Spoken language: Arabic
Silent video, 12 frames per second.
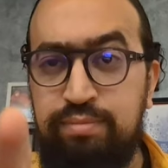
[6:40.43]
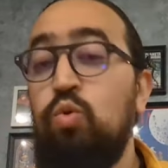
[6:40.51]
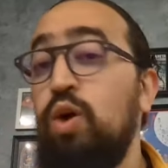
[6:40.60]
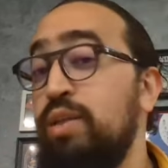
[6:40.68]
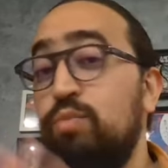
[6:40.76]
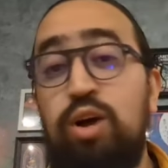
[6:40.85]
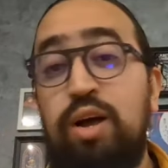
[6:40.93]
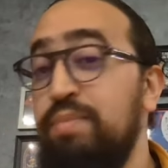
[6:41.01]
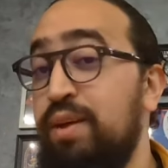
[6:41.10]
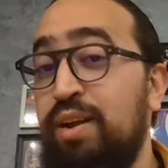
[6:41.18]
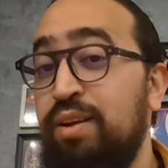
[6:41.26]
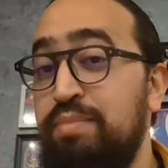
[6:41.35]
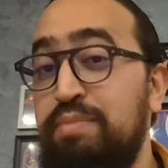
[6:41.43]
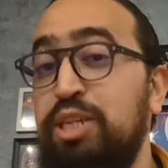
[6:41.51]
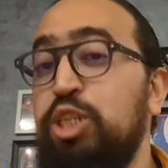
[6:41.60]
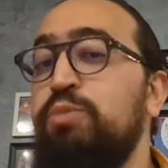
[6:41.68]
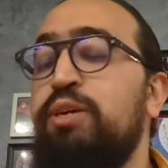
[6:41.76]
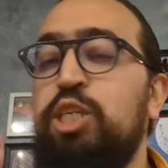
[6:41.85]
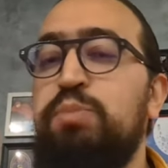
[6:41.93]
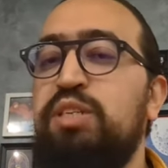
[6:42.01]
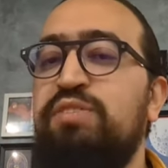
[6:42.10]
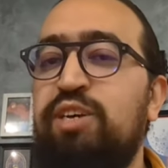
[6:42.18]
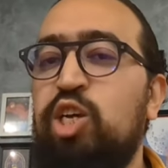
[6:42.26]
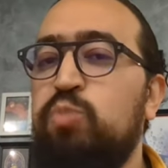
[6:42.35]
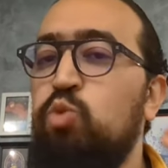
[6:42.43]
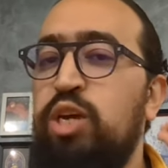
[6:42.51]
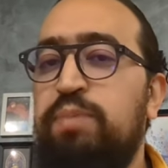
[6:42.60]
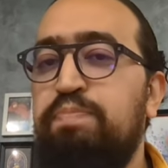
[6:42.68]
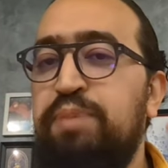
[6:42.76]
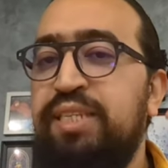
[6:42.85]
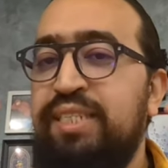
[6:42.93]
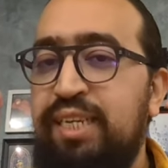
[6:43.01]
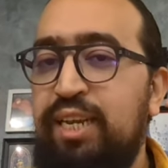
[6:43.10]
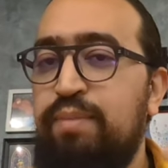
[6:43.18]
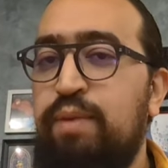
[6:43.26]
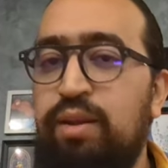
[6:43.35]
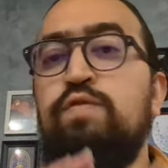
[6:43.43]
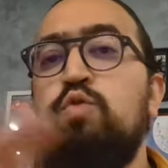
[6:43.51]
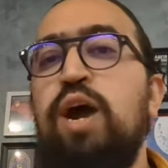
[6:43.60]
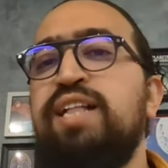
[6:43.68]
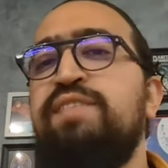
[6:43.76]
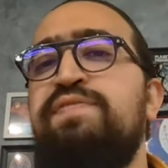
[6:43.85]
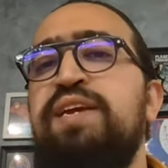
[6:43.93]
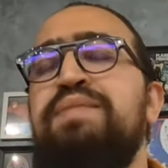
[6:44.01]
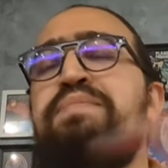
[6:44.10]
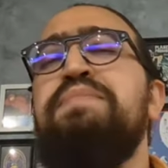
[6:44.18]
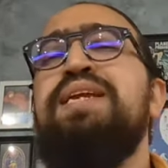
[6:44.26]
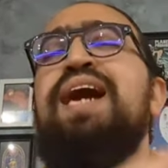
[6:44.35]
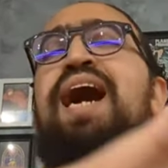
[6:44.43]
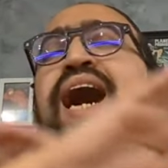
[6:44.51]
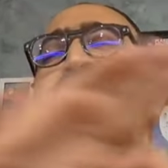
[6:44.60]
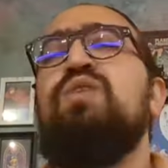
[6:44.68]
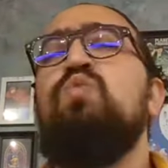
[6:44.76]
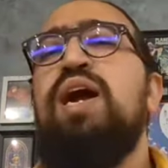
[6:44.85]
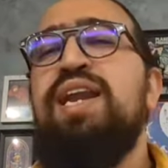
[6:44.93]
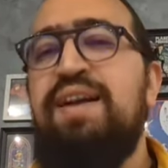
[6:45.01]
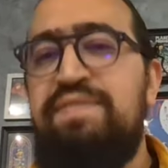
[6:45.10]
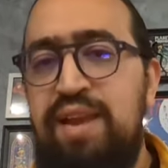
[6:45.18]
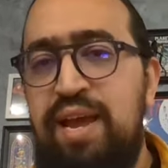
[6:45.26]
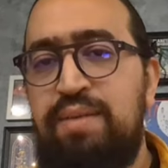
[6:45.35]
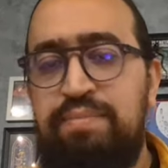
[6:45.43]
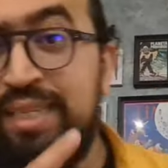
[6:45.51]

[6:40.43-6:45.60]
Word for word: وهاد المغامرة ما يتمكنش ما تفكرش محبي السينما في واحد الفيلم من اروع الافلام